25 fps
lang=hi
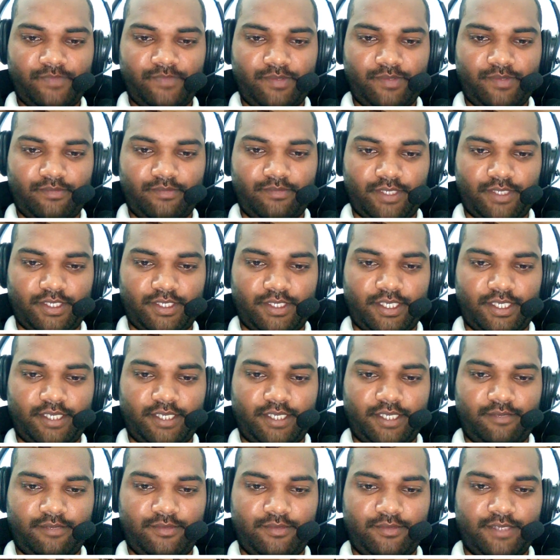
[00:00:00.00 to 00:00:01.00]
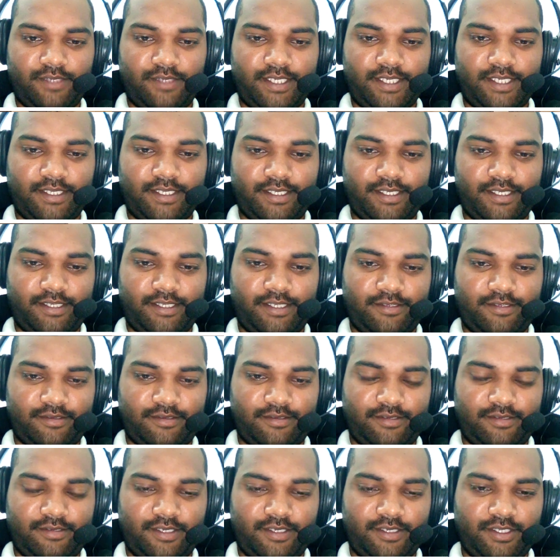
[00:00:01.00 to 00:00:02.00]
बचाए के तो मोड़ा नहीं
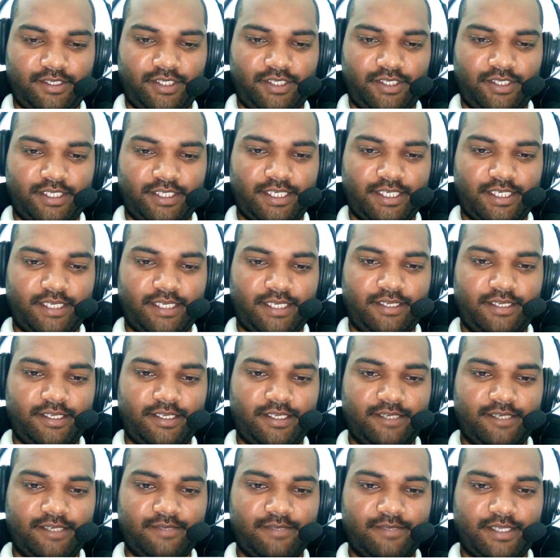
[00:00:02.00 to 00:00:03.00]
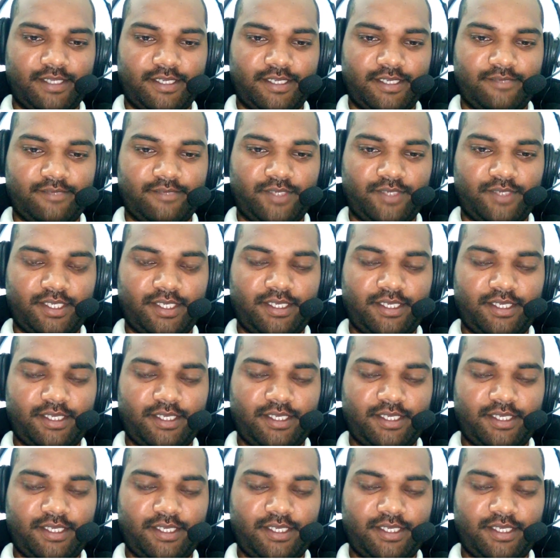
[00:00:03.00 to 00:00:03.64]
तो नीचे जा गिरी है धड़ाम से